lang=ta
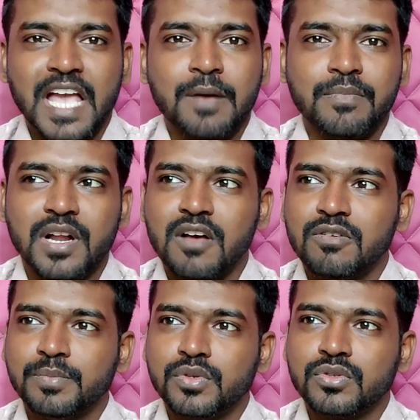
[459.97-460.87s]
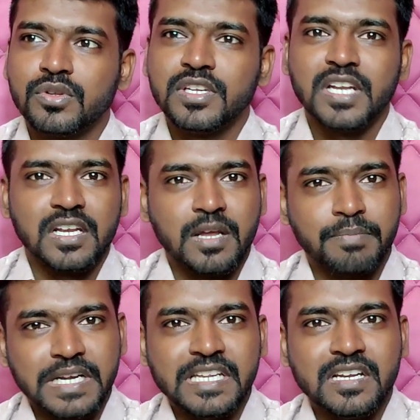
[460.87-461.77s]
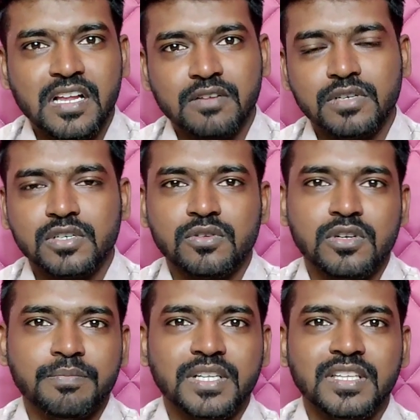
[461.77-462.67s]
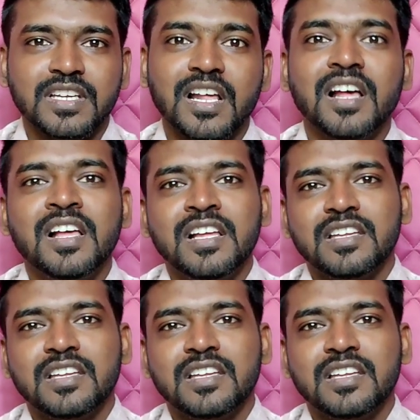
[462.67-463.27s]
கேமராவை பொறுத்த வரைக்கும் நல்லா பண்ணியிருக்காங்க பட் ஒட்டோ பார்த்திங்கன்னா